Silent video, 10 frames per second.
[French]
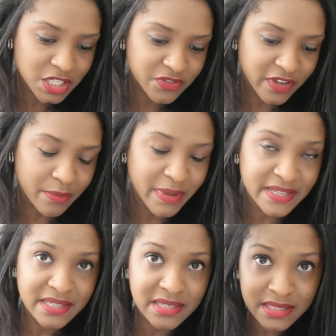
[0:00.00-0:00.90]
Je vais
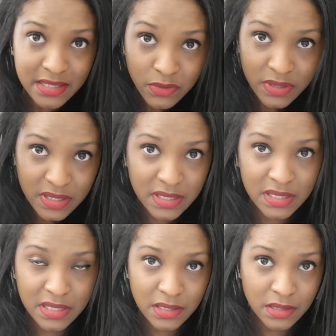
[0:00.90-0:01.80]
repasser ici
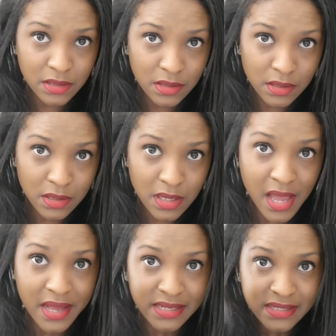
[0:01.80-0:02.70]
aussi.
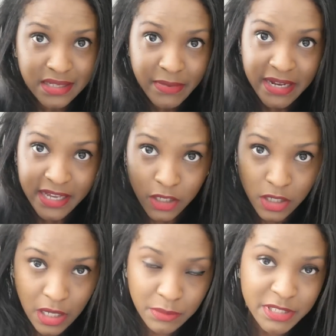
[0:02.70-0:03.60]
Ça m'a l'air
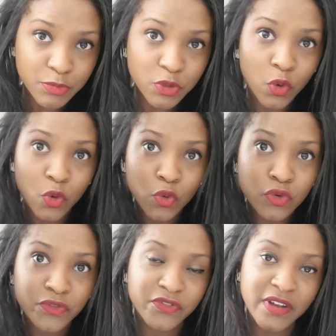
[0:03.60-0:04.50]
euh, un petit peu trop
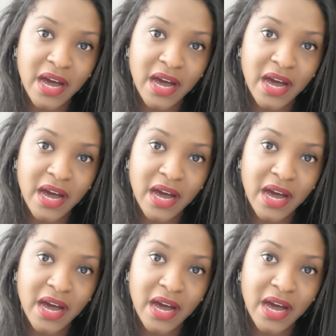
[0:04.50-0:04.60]
ouf